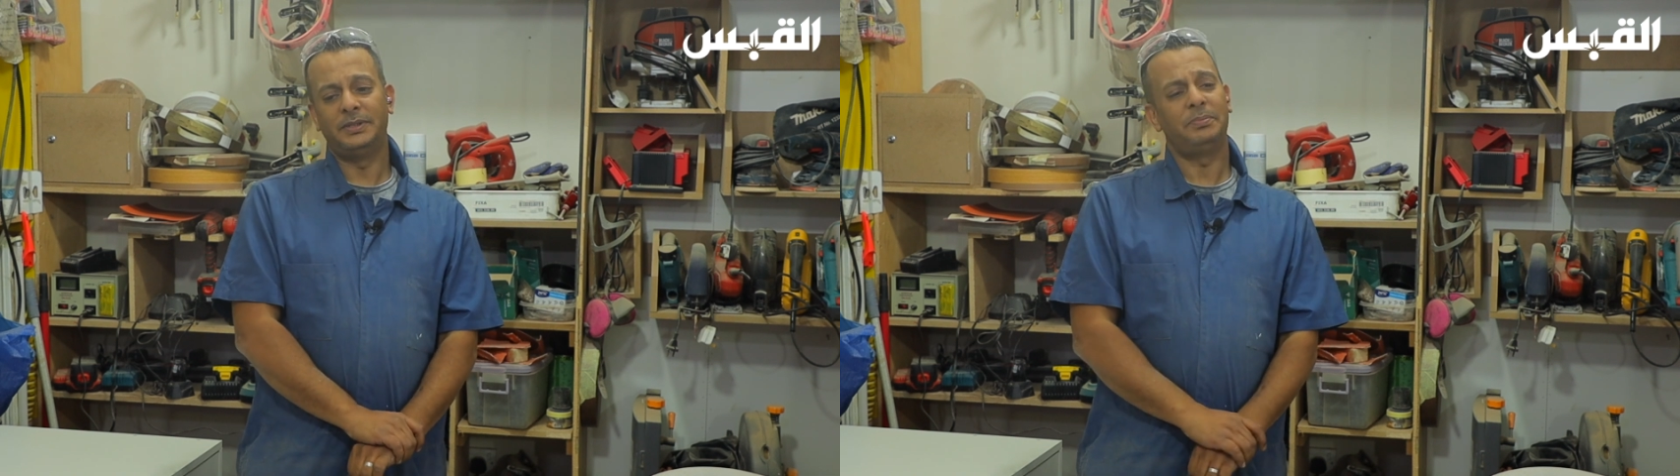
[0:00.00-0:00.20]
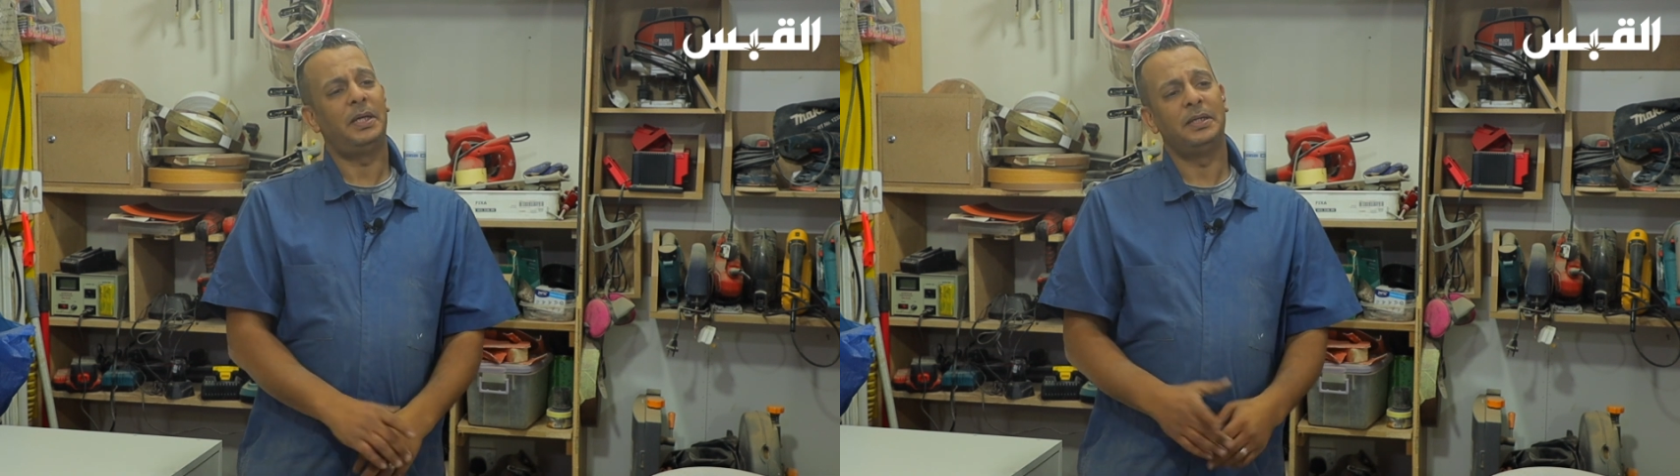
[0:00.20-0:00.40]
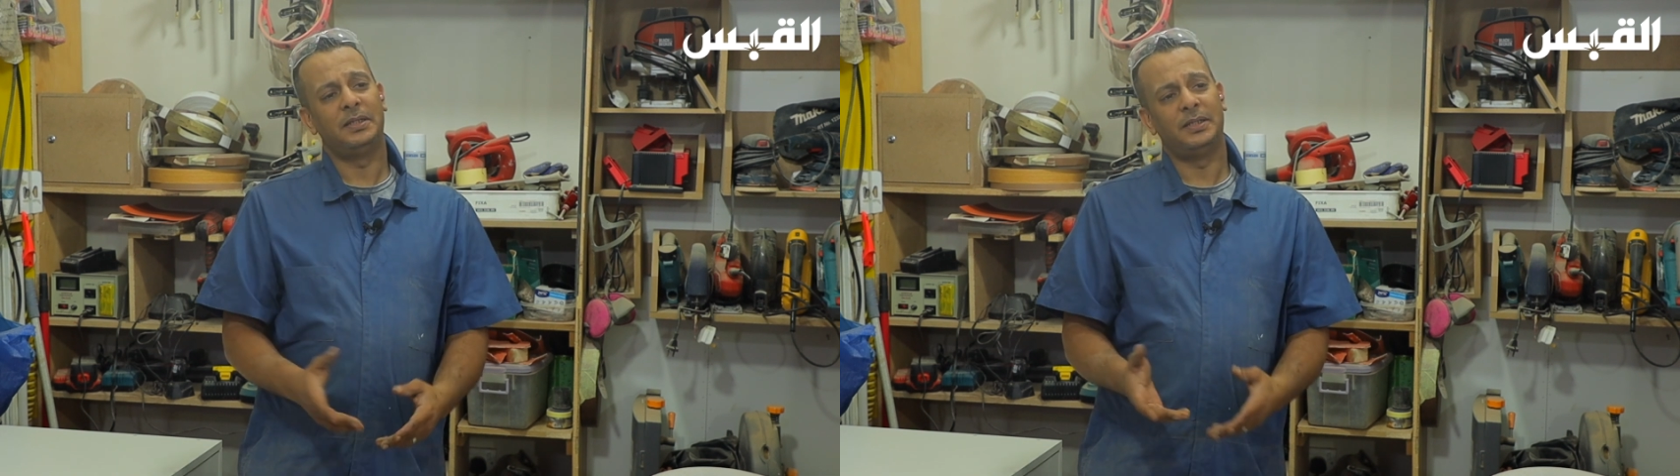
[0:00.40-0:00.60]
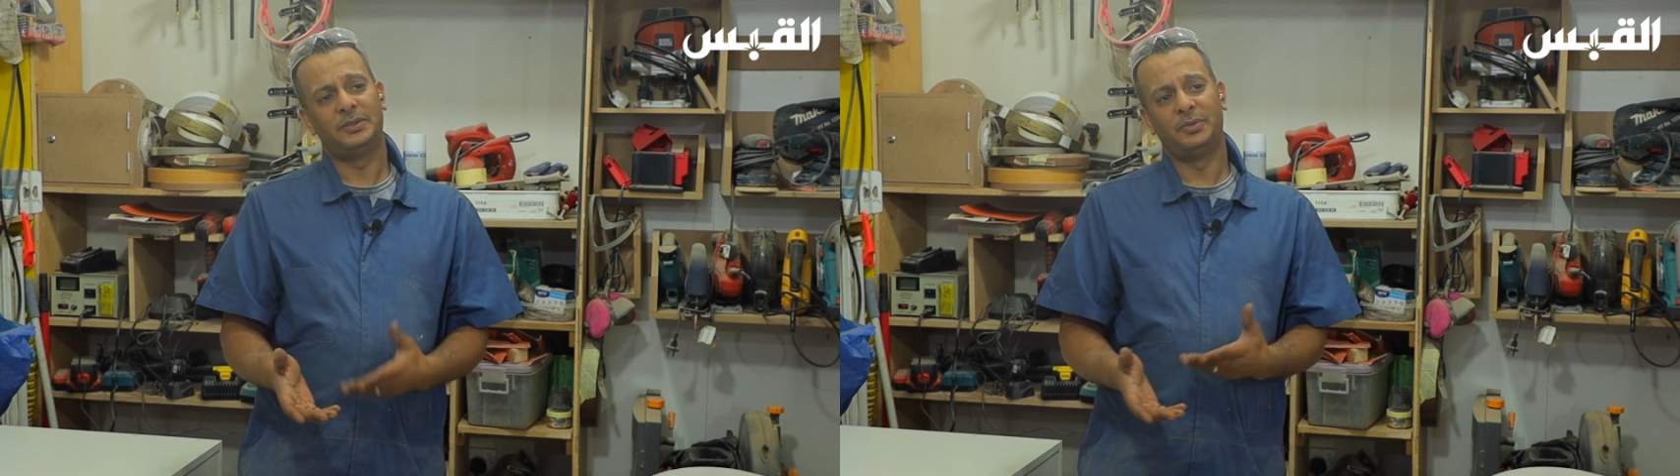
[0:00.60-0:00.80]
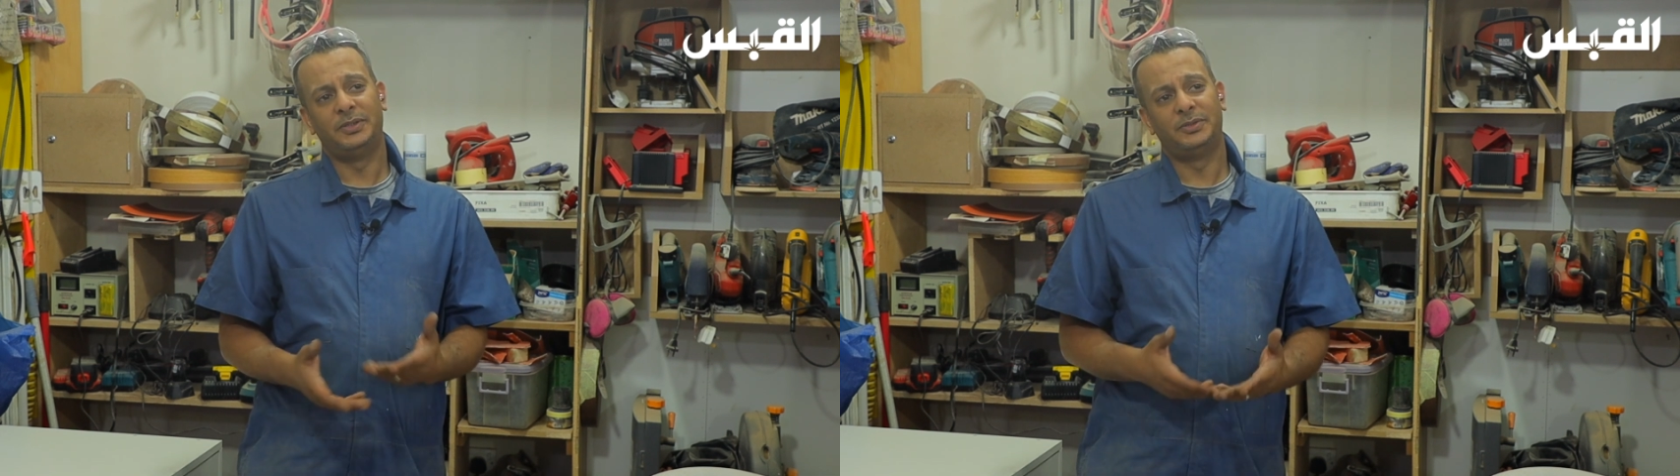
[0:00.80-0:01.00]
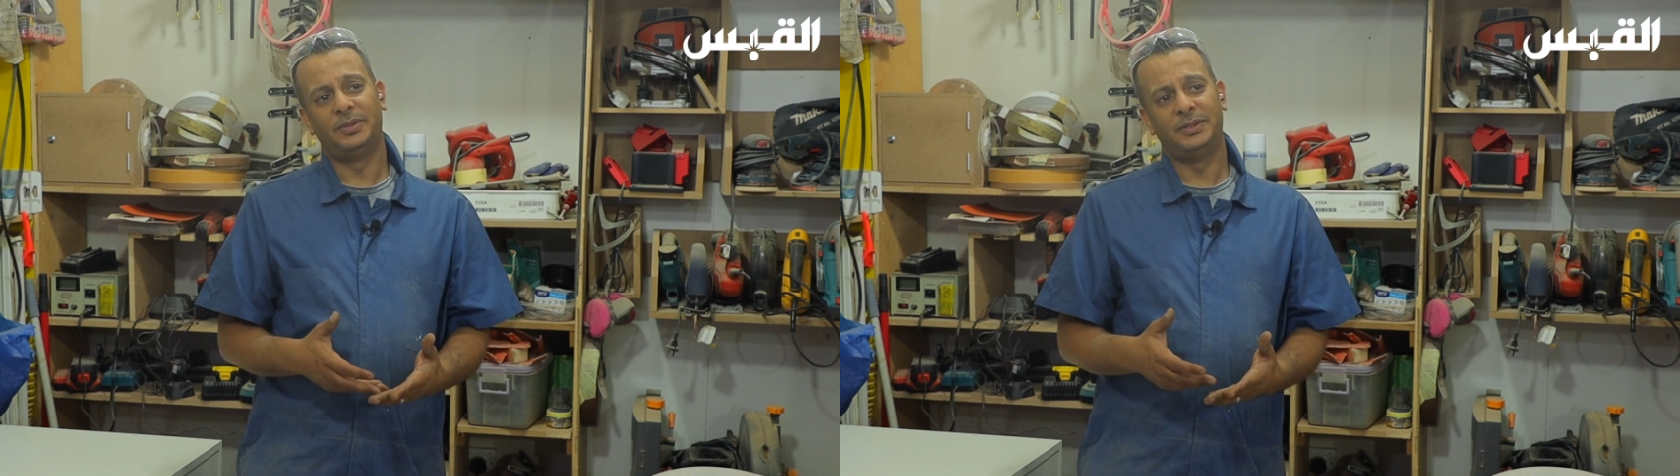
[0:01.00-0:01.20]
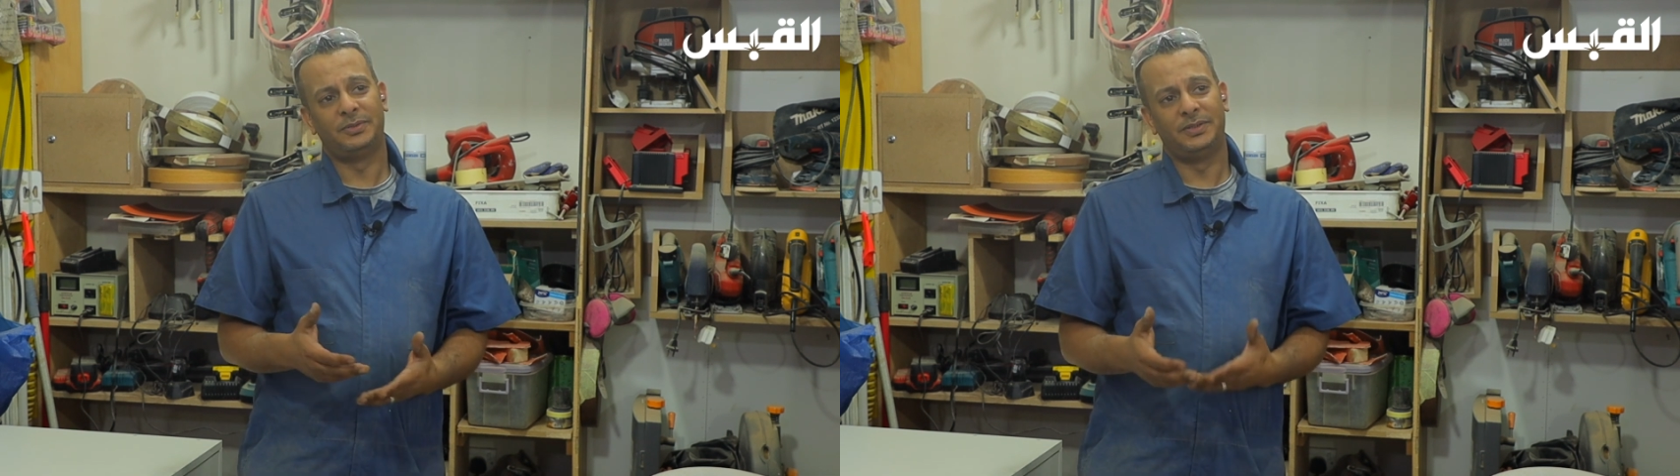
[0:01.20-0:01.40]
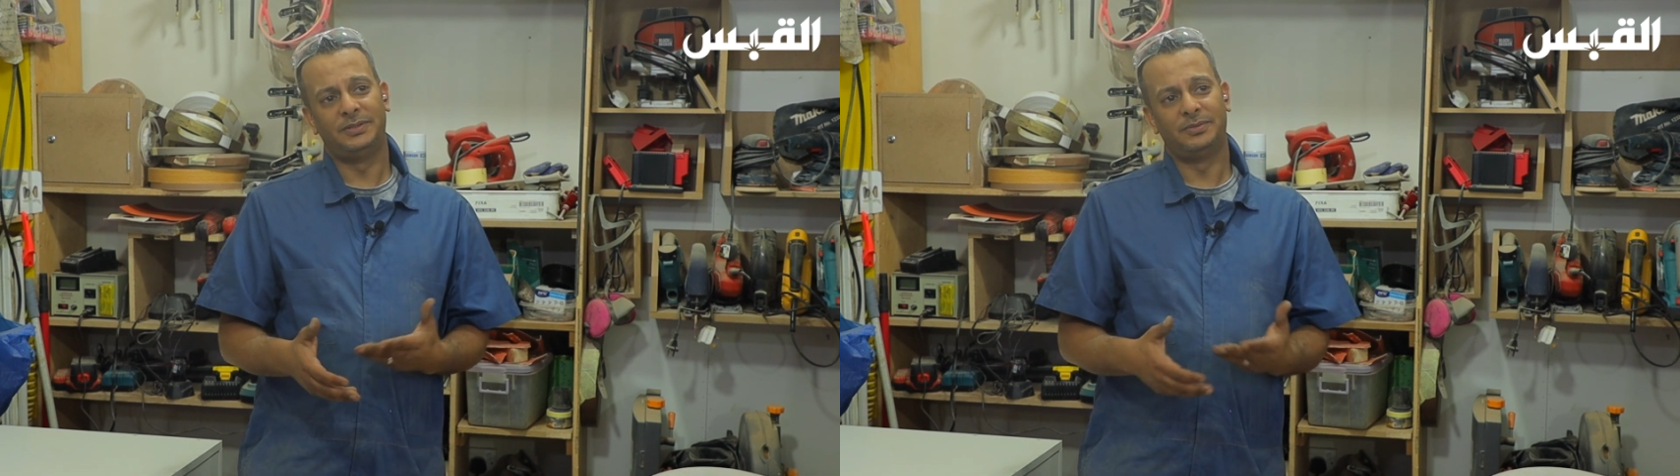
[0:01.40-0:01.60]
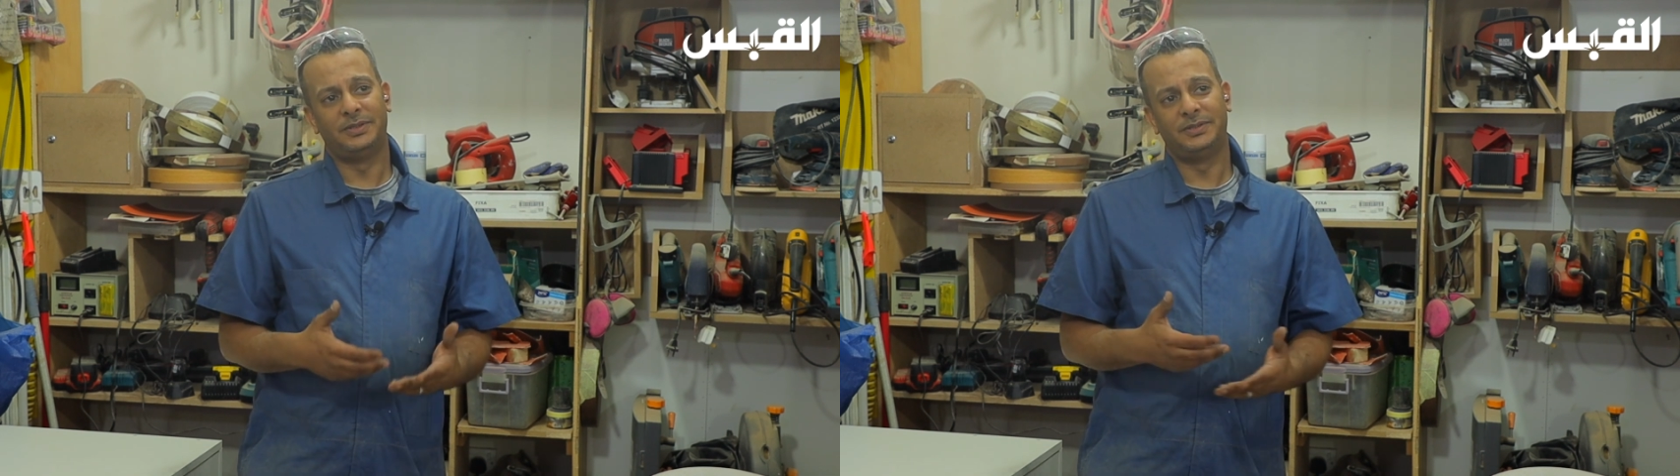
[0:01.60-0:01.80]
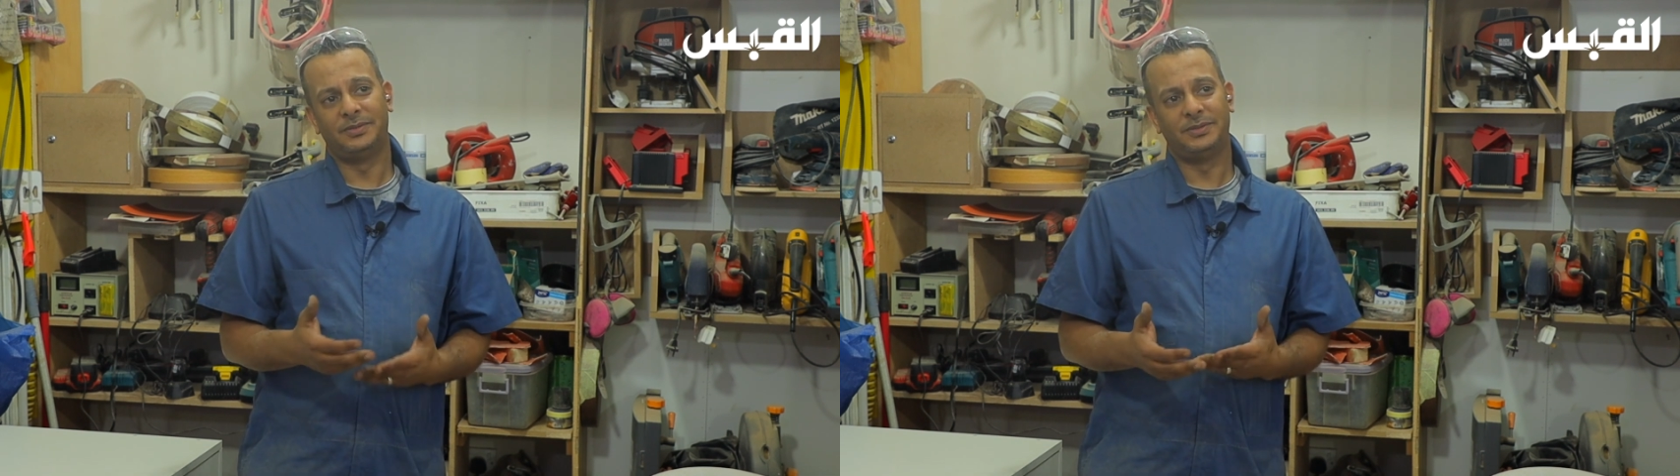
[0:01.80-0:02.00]
سبحان الله شوي شوي شوي
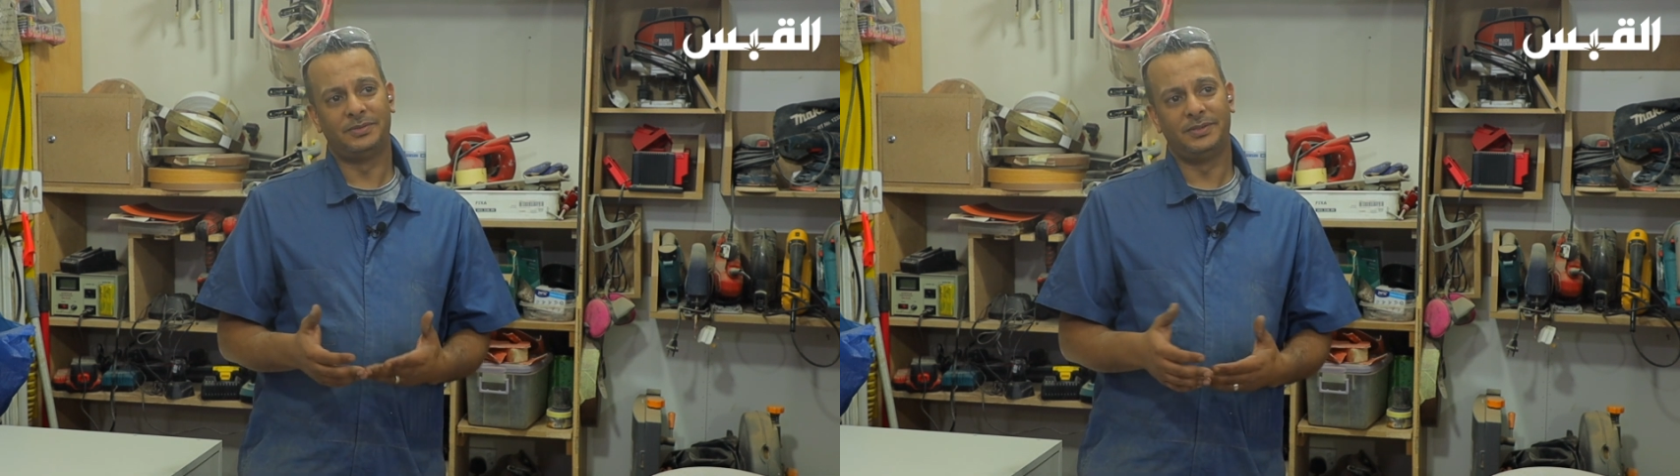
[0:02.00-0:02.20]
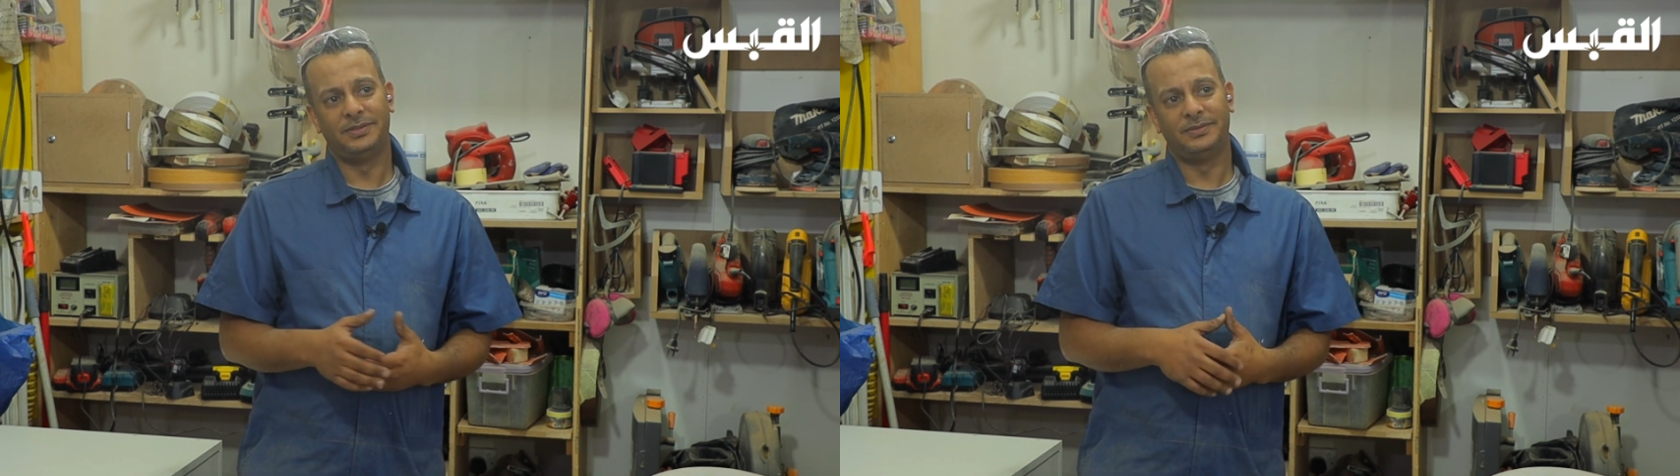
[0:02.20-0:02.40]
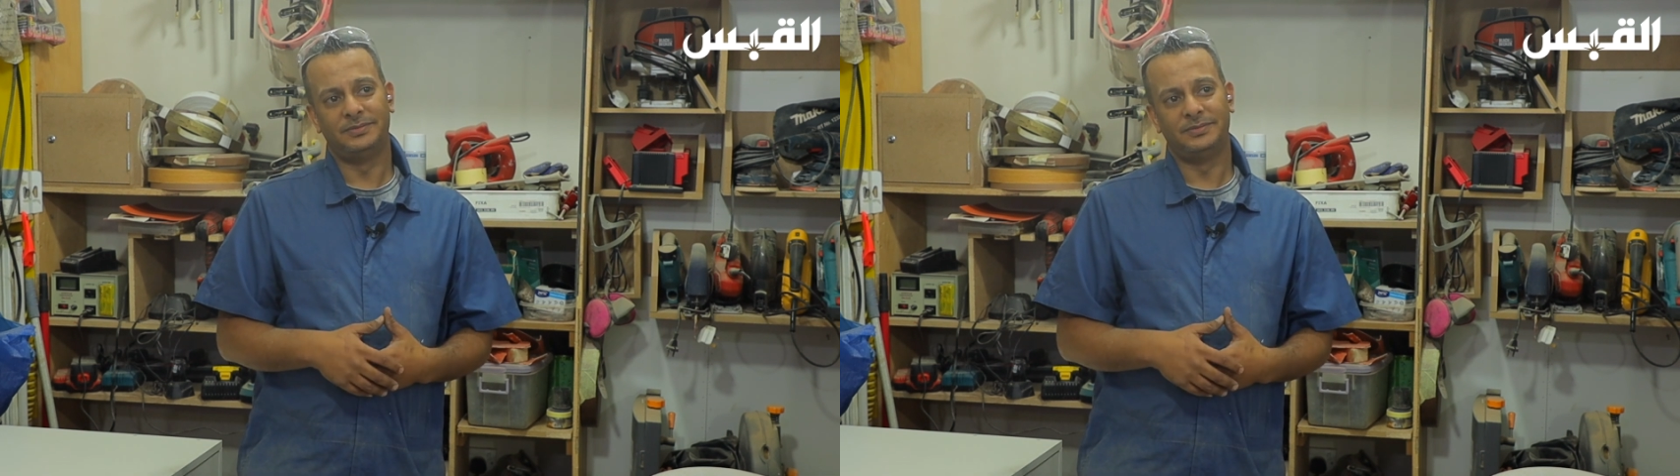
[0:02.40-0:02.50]
شوي شوي شوي